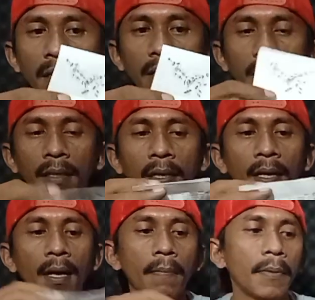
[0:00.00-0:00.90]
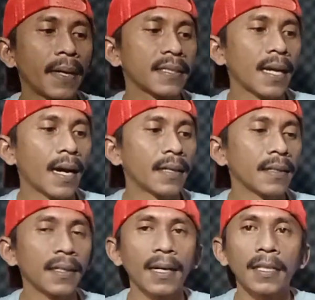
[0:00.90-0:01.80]
uh,
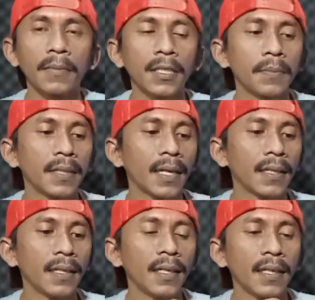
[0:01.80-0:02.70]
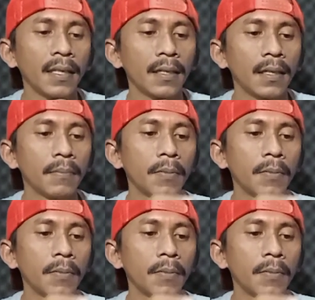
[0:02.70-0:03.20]
pemasangan ketika teman-teman nanti ingin uh,